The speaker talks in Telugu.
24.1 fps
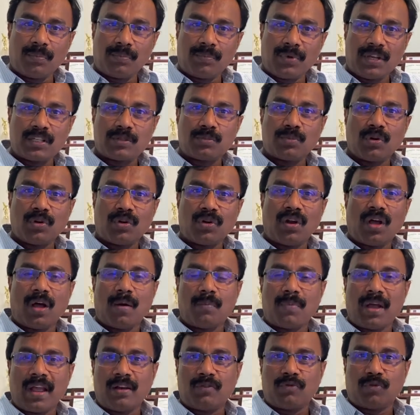ఫేస్బుక్లో
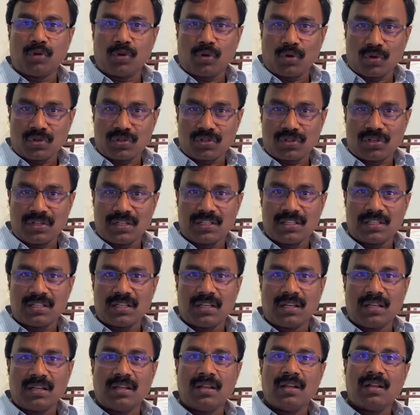అమ్మాయిల ఫొటోస్ నుంచి
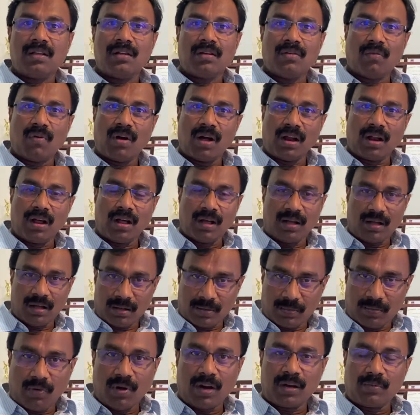వా
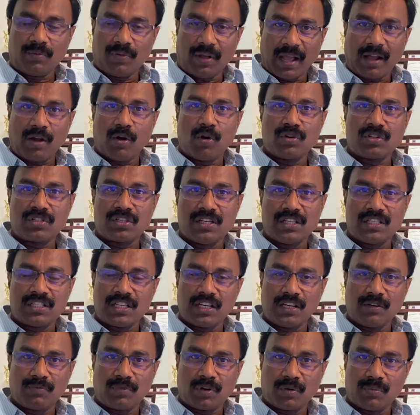వాళ్ళ అకౌంట్స్ నుంచి
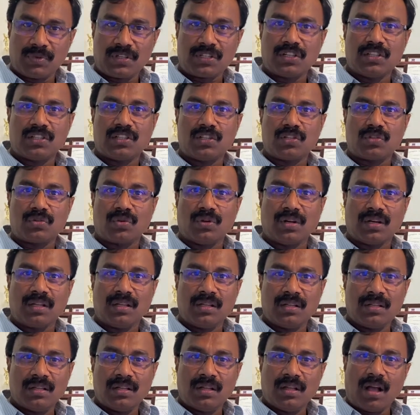ఇన్ఫర్మేషన్ తీసుకొని
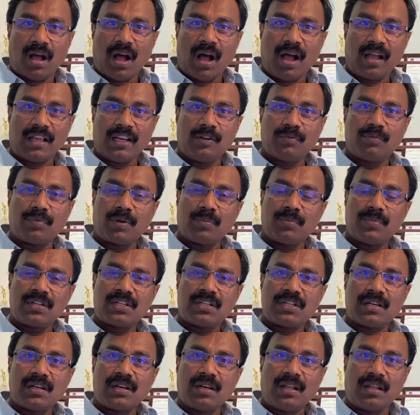ఆ
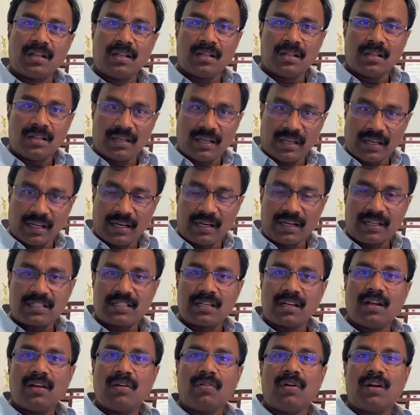ఇన్ఫర్మేషన్ని
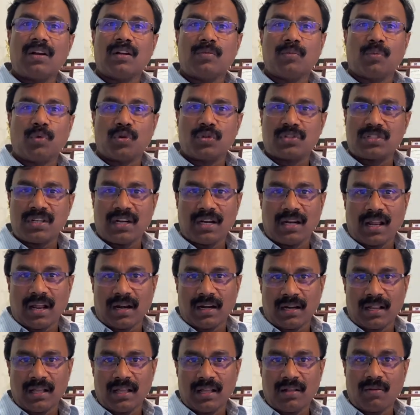ఎగెనెస్ట్గా వాళ్ళకి పోస్ట్
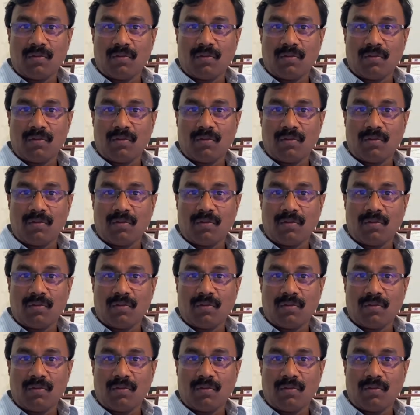చేయడాన్ని